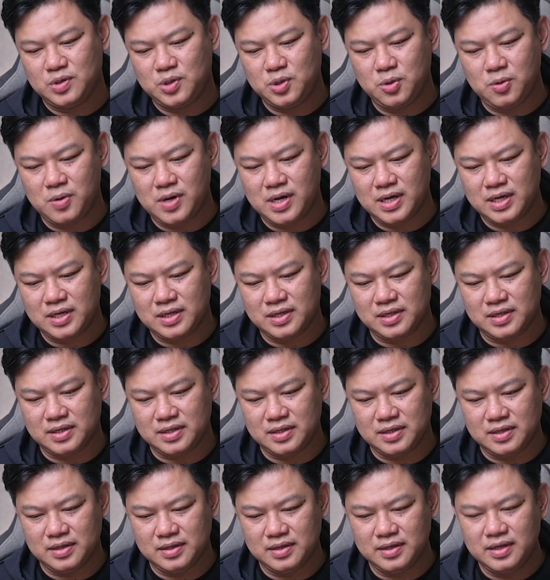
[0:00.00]
ช่วง
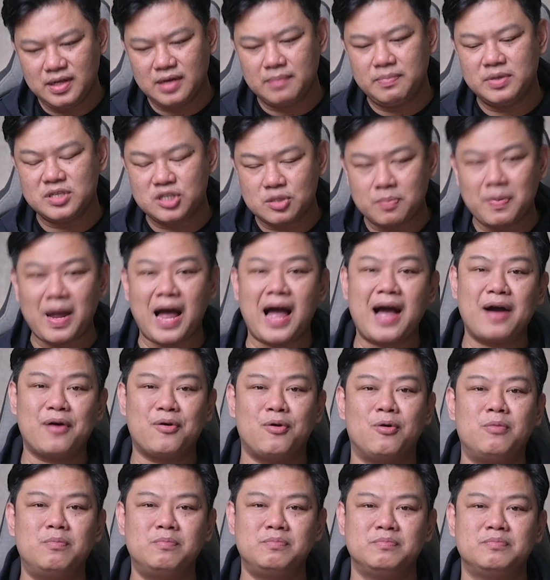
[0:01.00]
เดือนพฤษภา
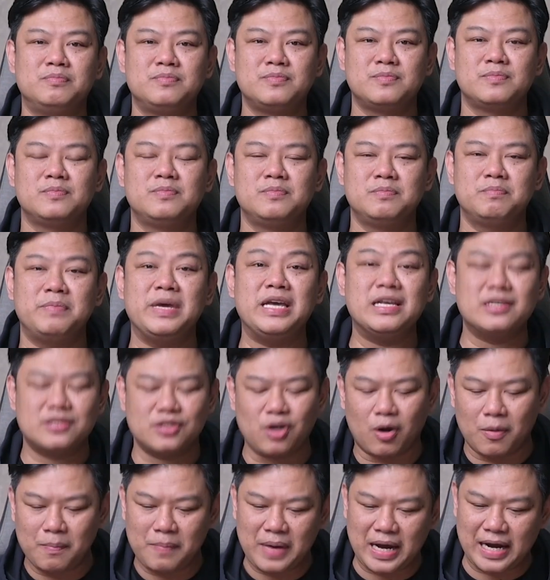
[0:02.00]
คมปี
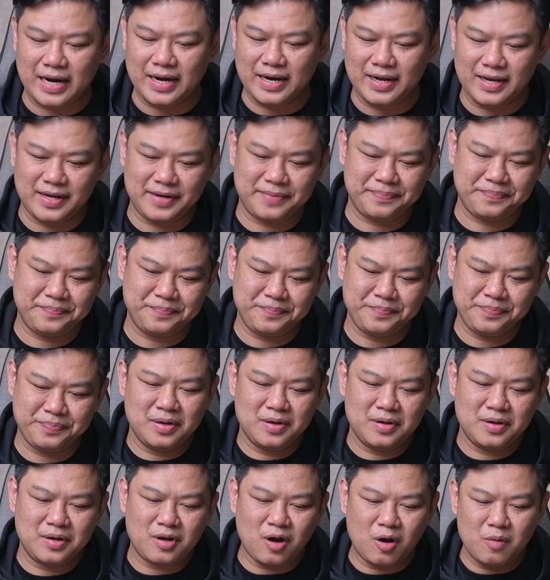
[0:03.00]
2000นะ
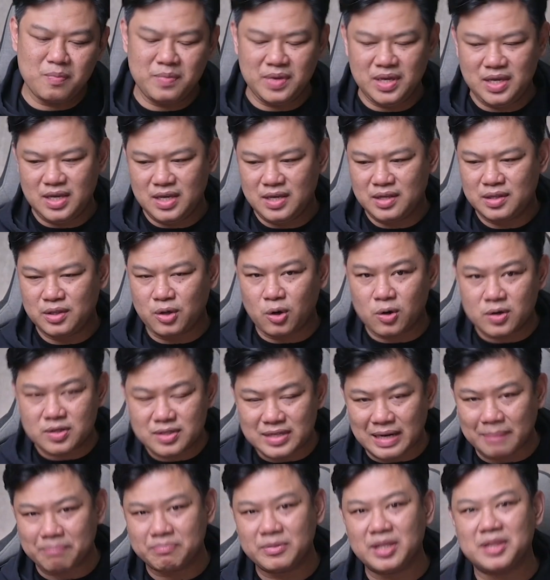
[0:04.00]
ก็มีโทร
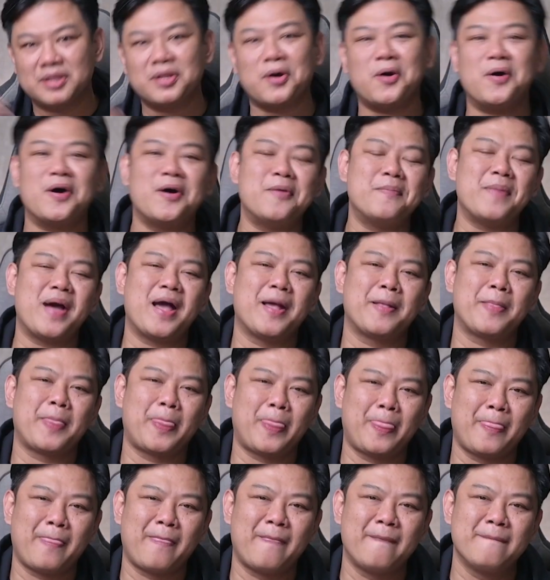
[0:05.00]
ศัพท์ติดต่อเข้ามา
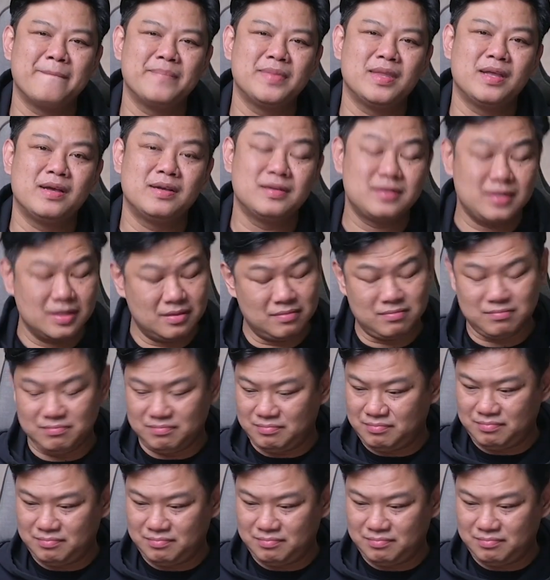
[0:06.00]
ซึ่ง